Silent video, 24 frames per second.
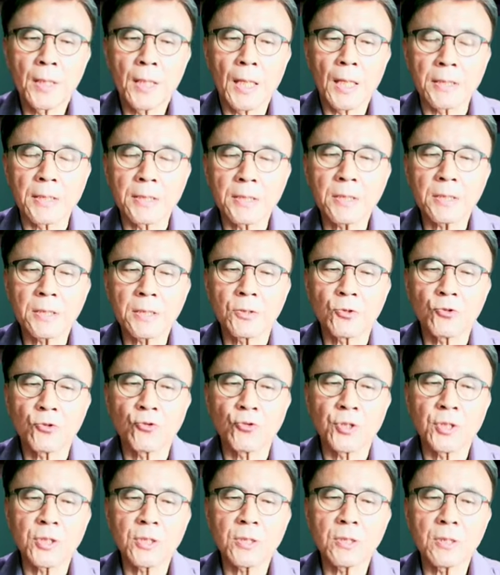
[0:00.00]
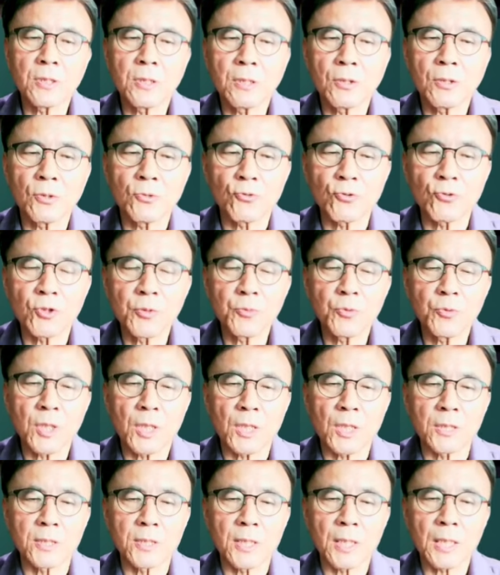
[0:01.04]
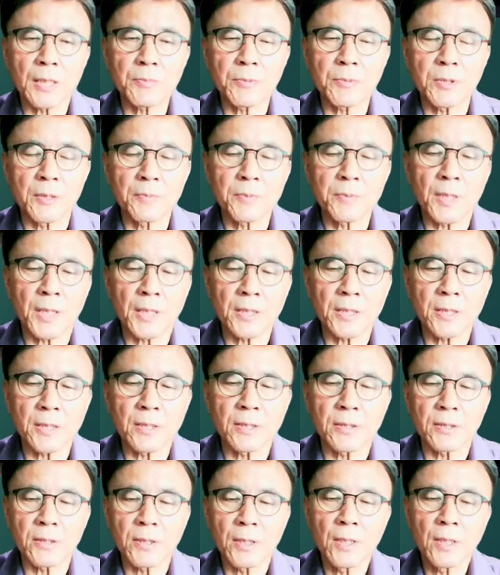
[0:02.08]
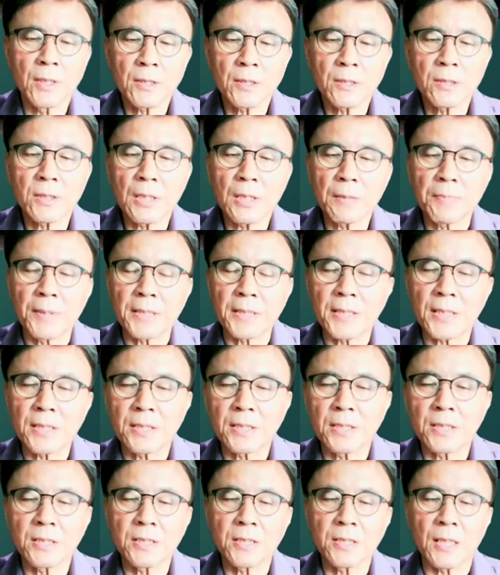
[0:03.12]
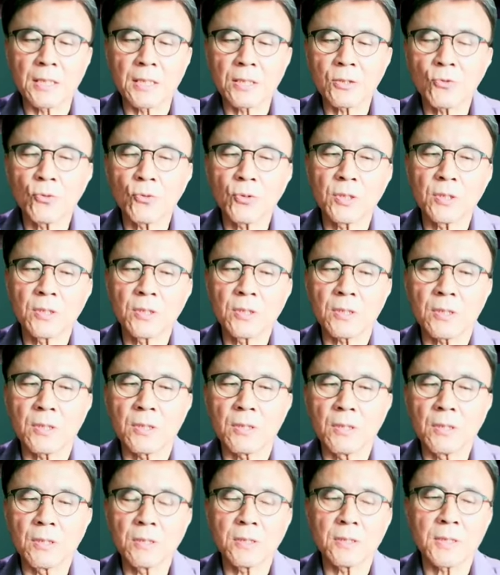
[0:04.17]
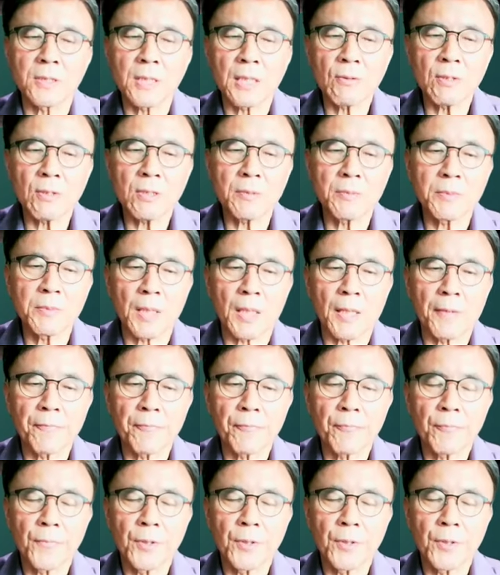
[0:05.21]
아직은 주식을 중심으로 하는 사람들 입장에서는 크게 받아들이지 않고 있는 그런 상황입니다.